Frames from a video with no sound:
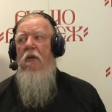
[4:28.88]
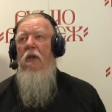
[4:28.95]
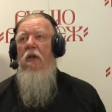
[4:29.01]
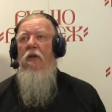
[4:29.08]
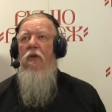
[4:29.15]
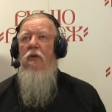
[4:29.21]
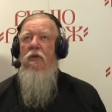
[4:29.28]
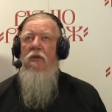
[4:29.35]

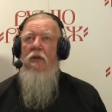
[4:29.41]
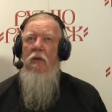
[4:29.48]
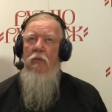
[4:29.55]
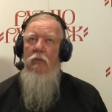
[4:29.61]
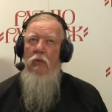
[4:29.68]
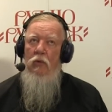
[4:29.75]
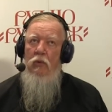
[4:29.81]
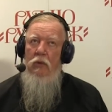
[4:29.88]
для нее
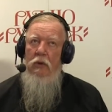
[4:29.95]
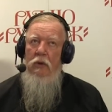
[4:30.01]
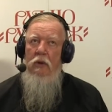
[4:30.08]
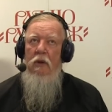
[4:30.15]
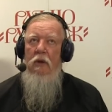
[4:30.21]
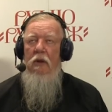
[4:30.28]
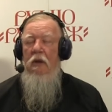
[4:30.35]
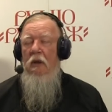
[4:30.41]

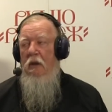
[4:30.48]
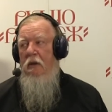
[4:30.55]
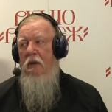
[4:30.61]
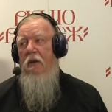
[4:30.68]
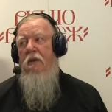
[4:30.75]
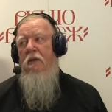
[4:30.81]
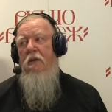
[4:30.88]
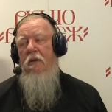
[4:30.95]
самой и для
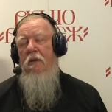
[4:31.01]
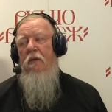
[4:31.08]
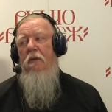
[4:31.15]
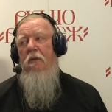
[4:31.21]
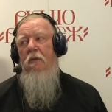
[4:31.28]
нас,